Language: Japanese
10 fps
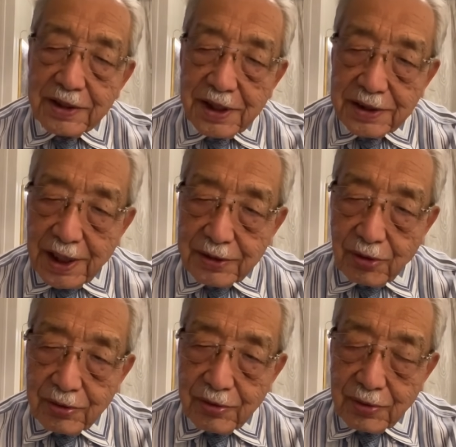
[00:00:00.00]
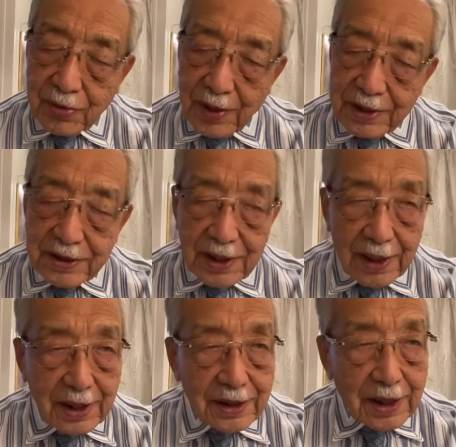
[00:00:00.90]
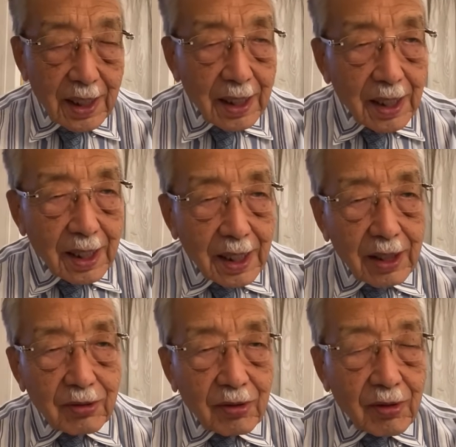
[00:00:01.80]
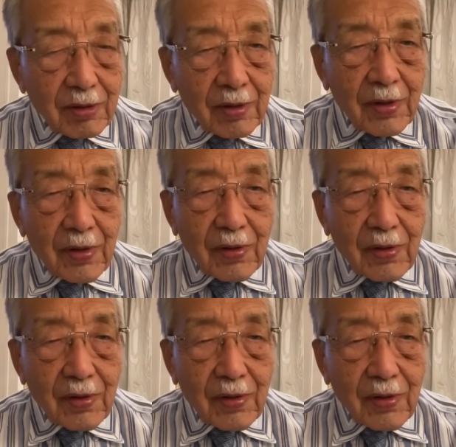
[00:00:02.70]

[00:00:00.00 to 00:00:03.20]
制裁ということなんですが、何が、この、